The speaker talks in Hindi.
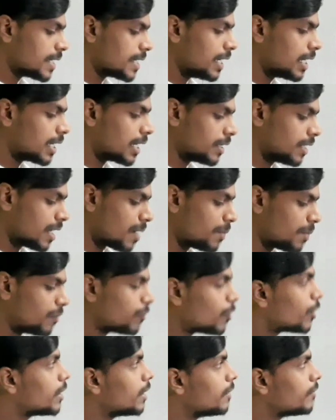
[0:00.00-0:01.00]
सेल कर दिया हमने
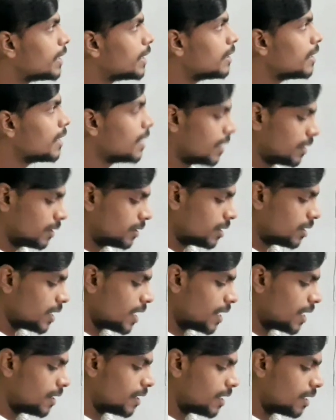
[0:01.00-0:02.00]
फोर्टी वन थ्री
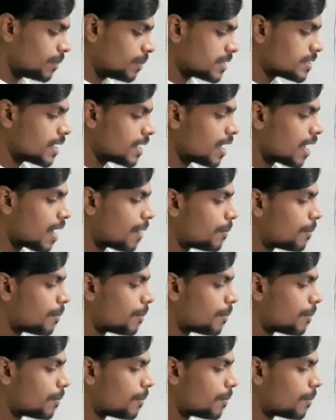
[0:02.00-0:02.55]
हंड्रेड में से